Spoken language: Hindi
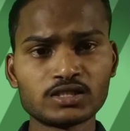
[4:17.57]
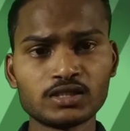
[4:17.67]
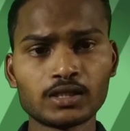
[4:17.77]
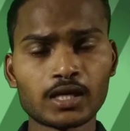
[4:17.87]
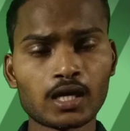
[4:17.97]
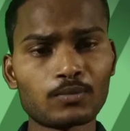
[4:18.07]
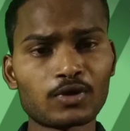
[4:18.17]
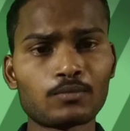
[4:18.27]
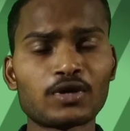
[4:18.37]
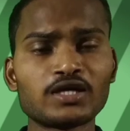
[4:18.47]
के जरिए यहाँ
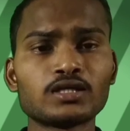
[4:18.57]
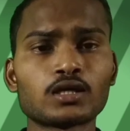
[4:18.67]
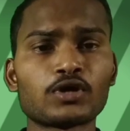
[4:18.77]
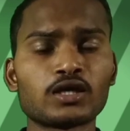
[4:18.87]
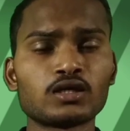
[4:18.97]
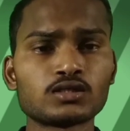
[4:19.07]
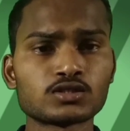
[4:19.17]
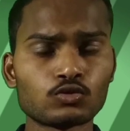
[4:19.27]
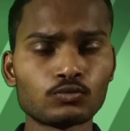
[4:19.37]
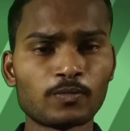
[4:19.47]
पर आप बाई कर पाएंगे
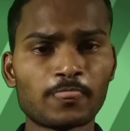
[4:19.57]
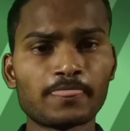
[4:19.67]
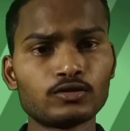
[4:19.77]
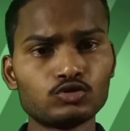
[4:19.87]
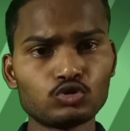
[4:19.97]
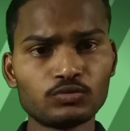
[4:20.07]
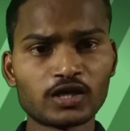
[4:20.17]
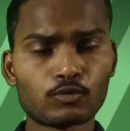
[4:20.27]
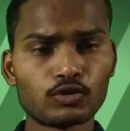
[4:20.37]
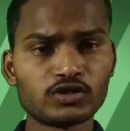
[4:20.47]
किसको जो भी
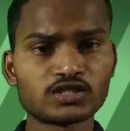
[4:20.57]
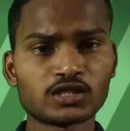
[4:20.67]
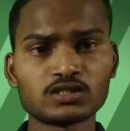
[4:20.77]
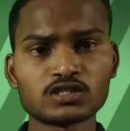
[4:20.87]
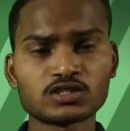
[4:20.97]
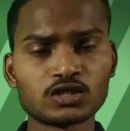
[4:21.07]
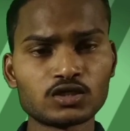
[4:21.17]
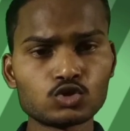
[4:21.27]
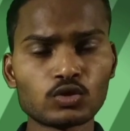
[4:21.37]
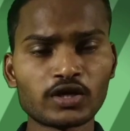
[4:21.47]
आप कॉइन चाहते हैं जैसे
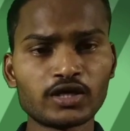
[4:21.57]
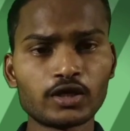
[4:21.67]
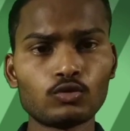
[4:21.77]
किशू आई